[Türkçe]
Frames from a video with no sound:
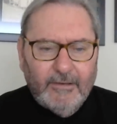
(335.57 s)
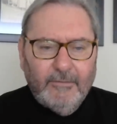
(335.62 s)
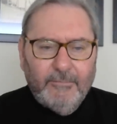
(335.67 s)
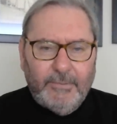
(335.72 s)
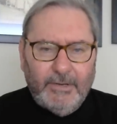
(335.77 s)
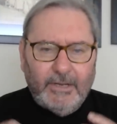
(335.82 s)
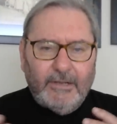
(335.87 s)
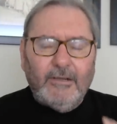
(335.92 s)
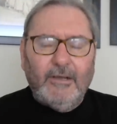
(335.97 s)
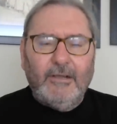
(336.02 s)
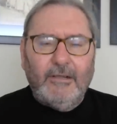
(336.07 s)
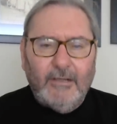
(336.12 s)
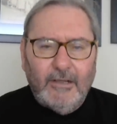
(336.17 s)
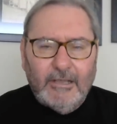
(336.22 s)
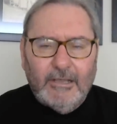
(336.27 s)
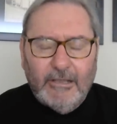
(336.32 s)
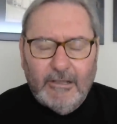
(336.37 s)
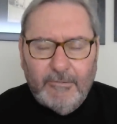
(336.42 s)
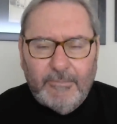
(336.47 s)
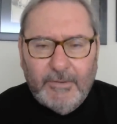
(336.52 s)

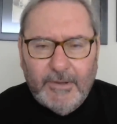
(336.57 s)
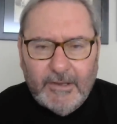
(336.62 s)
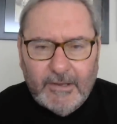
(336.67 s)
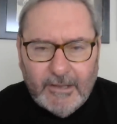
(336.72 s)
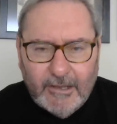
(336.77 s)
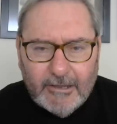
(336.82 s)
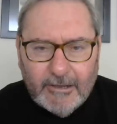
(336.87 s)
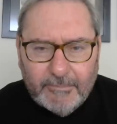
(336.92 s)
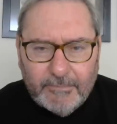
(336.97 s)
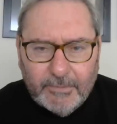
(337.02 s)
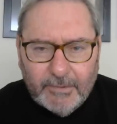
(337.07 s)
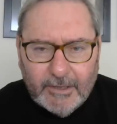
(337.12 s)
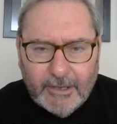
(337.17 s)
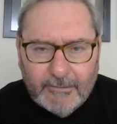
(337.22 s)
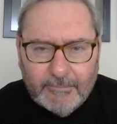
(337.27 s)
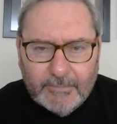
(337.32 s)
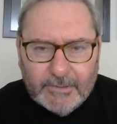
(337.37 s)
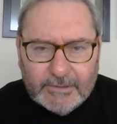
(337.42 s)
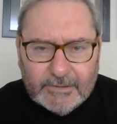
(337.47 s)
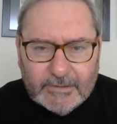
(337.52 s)
PKK-YPG
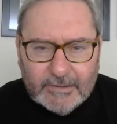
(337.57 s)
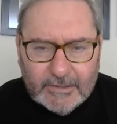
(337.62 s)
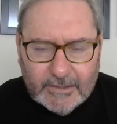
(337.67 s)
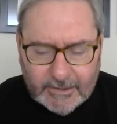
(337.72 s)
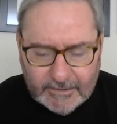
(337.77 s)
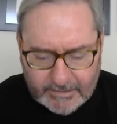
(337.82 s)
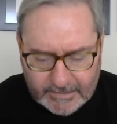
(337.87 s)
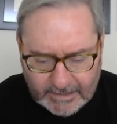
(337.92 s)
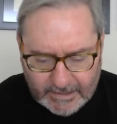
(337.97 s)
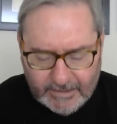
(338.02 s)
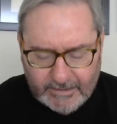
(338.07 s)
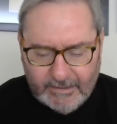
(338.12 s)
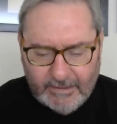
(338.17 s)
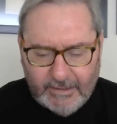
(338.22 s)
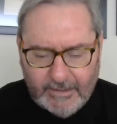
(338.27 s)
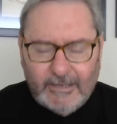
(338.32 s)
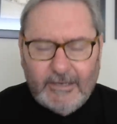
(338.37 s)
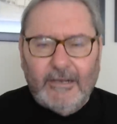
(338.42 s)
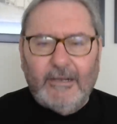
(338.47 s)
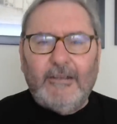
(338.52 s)
yapılanmasının
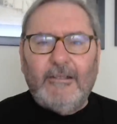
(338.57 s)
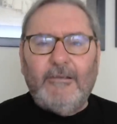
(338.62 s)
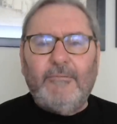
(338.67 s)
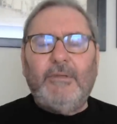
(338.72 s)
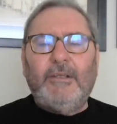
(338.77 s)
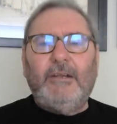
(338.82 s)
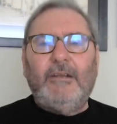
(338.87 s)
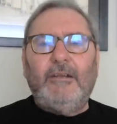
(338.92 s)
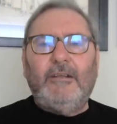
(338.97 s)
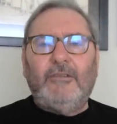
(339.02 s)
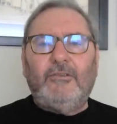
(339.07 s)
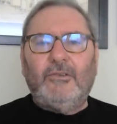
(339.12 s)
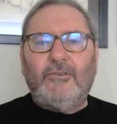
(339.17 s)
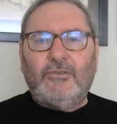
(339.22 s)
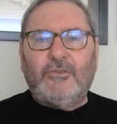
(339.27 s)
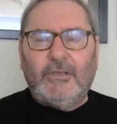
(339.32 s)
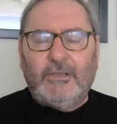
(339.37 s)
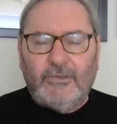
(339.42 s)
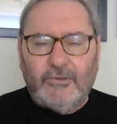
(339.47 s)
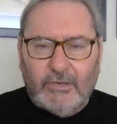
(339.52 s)
kendileriyle birlikte
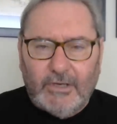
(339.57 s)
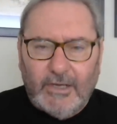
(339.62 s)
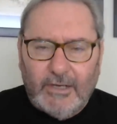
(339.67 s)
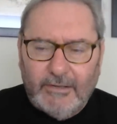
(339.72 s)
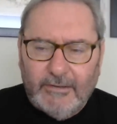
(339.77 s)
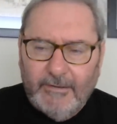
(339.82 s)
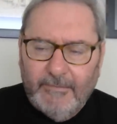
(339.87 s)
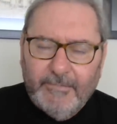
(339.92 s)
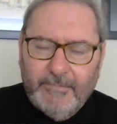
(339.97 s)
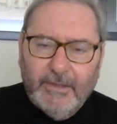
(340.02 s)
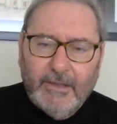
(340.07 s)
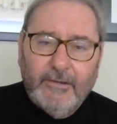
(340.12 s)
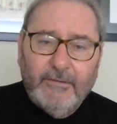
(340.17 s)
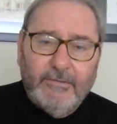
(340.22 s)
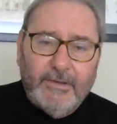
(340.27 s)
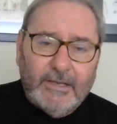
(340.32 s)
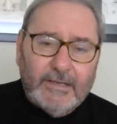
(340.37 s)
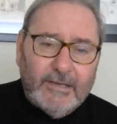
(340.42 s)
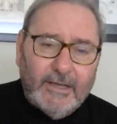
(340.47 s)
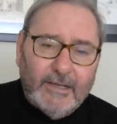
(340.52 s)
çalışan
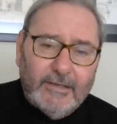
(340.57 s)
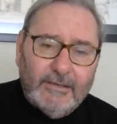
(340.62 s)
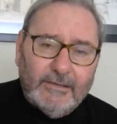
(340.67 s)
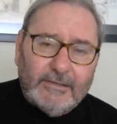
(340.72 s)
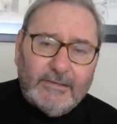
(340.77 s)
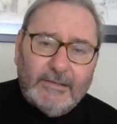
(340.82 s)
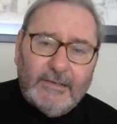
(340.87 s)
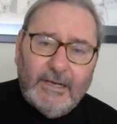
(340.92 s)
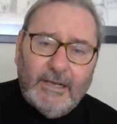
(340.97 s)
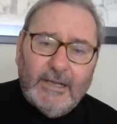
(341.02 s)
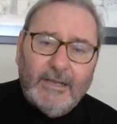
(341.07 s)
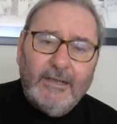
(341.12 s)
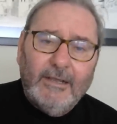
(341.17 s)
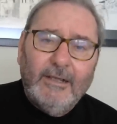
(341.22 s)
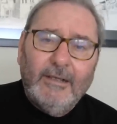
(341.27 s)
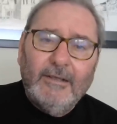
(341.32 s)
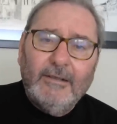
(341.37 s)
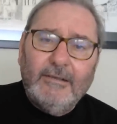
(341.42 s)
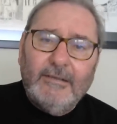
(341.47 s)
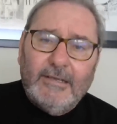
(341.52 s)
ve kendisine
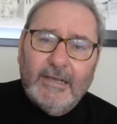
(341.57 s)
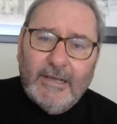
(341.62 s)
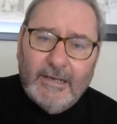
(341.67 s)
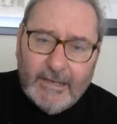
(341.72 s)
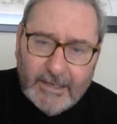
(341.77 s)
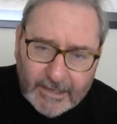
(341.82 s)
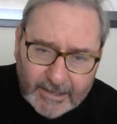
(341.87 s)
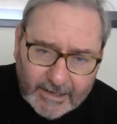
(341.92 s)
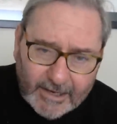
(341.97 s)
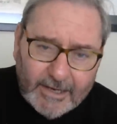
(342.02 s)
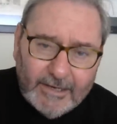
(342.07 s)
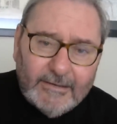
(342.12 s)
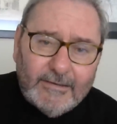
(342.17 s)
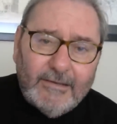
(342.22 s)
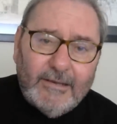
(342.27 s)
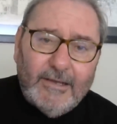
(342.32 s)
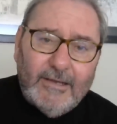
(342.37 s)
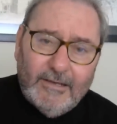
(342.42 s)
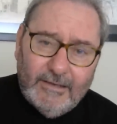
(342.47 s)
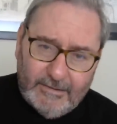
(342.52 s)
general
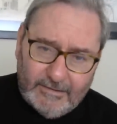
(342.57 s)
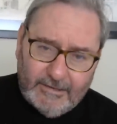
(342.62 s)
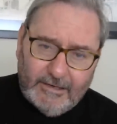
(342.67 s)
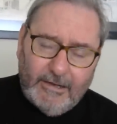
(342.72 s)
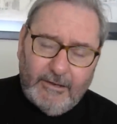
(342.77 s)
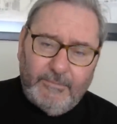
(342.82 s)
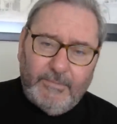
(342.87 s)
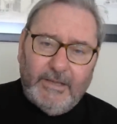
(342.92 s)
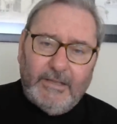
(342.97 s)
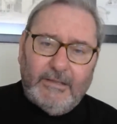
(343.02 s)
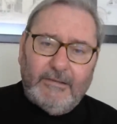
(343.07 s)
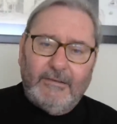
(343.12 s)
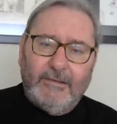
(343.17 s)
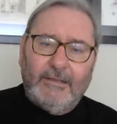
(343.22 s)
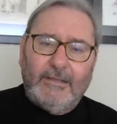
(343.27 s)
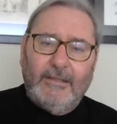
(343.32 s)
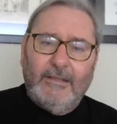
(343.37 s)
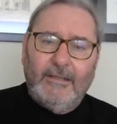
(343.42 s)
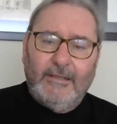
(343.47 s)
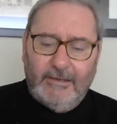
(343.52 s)
diye hitap
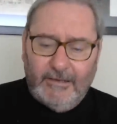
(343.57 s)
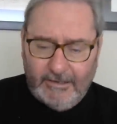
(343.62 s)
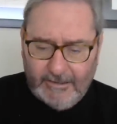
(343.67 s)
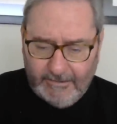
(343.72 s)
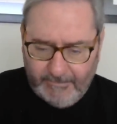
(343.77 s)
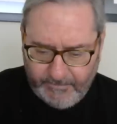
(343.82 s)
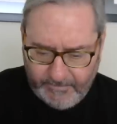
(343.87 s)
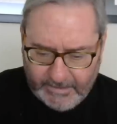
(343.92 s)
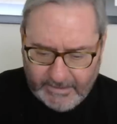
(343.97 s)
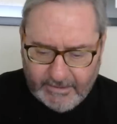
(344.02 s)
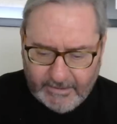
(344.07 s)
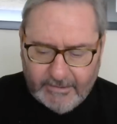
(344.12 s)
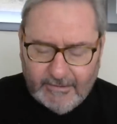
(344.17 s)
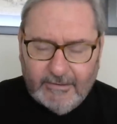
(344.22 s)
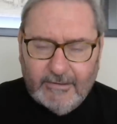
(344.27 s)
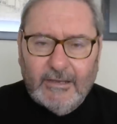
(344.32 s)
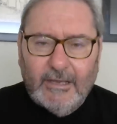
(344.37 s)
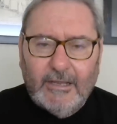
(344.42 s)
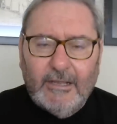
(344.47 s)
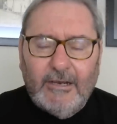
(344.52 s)
ettikleri e,
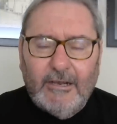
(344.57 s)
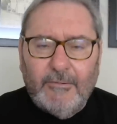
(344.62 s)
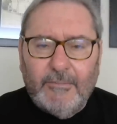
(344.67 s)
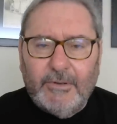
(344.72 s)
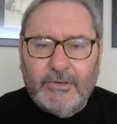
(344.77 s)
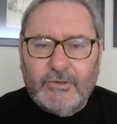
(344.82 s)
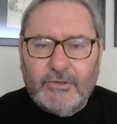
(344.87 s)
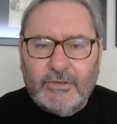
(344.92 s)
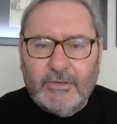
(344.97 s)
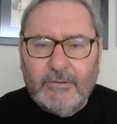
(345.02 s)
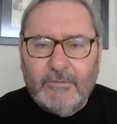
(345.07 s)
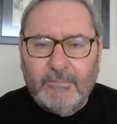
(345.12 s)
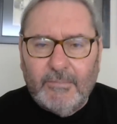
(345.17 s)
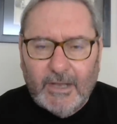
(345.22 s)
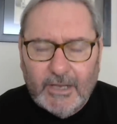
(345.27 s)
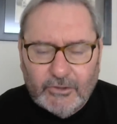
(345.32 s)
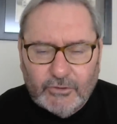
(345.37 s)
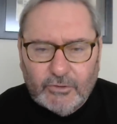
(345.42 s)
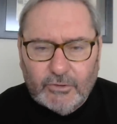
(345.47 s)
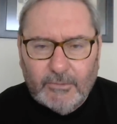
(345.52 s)
elebaşı
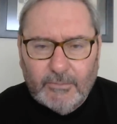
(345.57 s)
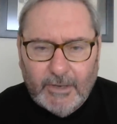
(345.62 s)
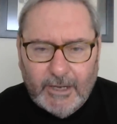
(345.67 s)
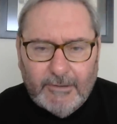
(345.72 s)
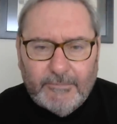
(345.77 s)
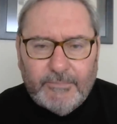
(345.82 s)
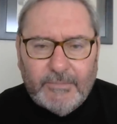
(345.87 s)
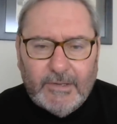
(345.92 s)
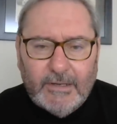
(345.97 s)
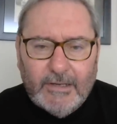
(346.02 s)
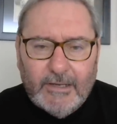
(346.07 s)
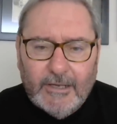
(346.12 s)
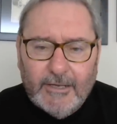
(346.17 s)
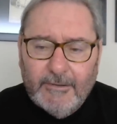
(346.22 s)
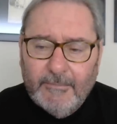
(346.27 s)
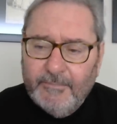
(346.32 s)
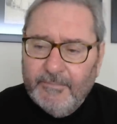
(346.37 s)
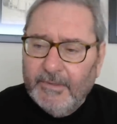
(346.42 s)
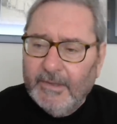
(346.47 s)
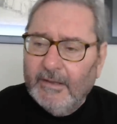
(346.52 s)
Mazlum
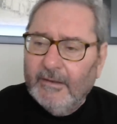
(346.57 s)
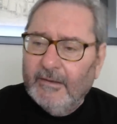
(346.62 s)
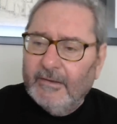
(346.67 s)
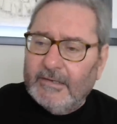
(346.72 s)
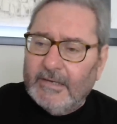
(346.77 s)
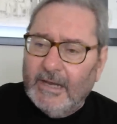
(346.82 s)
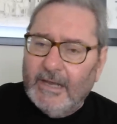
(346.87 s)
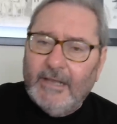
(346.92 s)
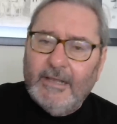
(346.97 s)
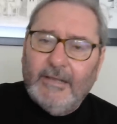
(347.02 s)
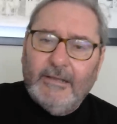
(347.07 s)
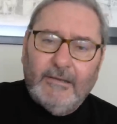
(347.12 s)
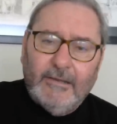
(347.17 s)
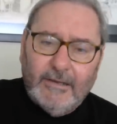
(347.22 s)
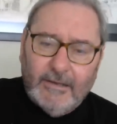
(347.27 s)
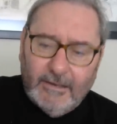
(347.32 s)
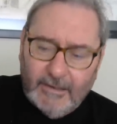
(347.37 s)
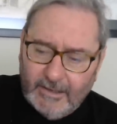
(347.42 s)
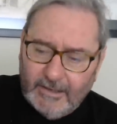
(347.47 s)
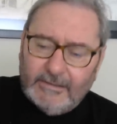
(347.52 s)
Abdi'yi
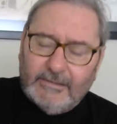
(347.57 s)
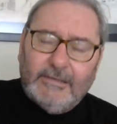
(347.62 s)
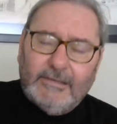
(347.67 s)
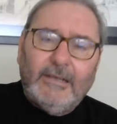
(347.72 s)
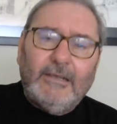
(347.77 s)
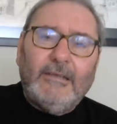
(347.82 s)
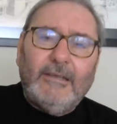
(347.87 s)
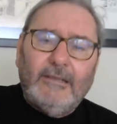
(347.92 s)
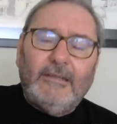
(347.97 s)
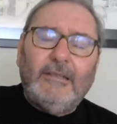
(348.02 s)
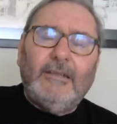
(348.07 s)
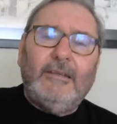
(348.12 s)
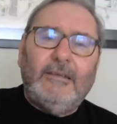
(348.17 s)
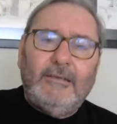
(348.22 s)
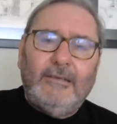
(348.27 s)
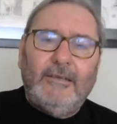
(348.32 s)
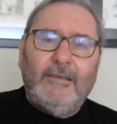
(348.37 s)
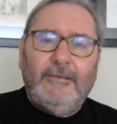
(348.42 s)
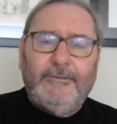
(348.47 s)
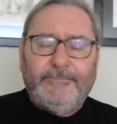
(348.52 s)
kendi
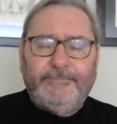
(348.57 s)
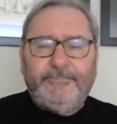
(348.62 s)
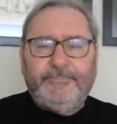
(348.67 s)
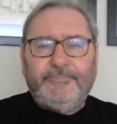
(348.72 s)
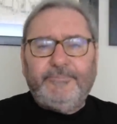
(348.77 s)
Haseke'deki